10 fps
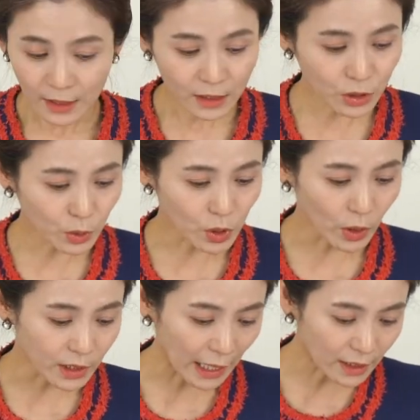끝으로
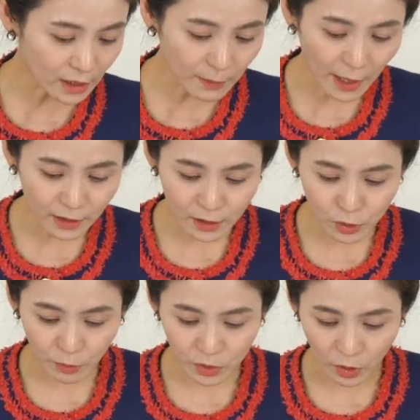저희 댓글 반응을
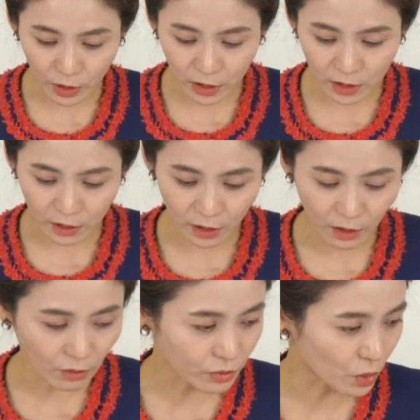좀
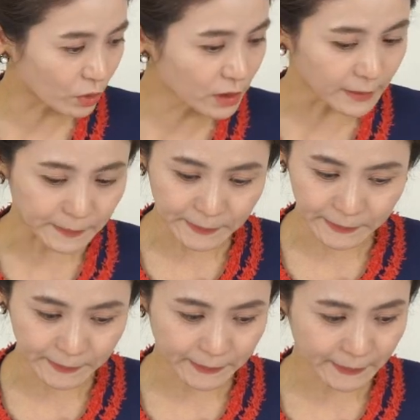전해드릴게요. 저는
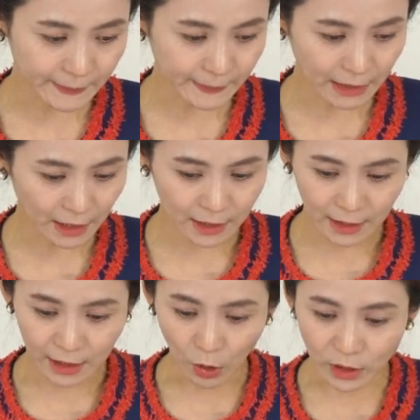
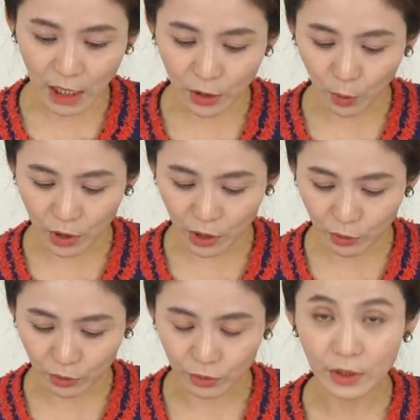영상을
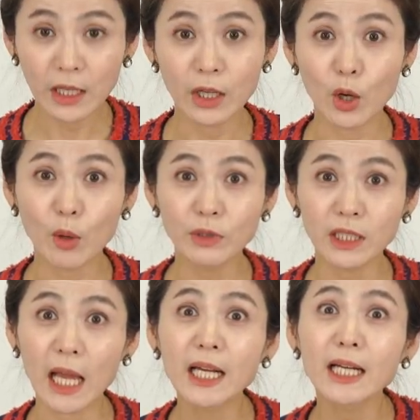올리고 여러분이
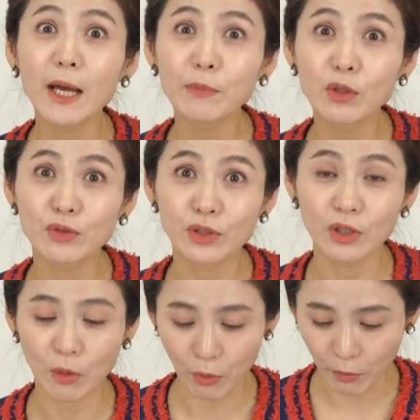댓글 남겨주시는
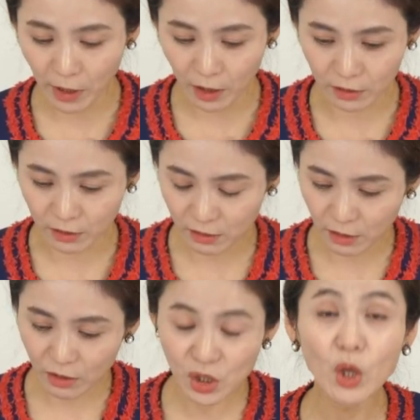거 보면
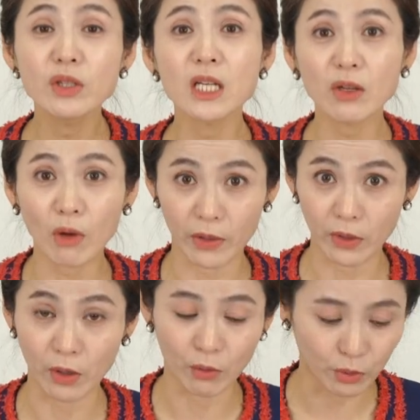천재인 것
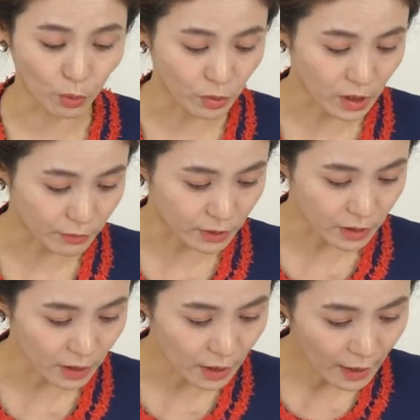같아요. 우리 독자분들이.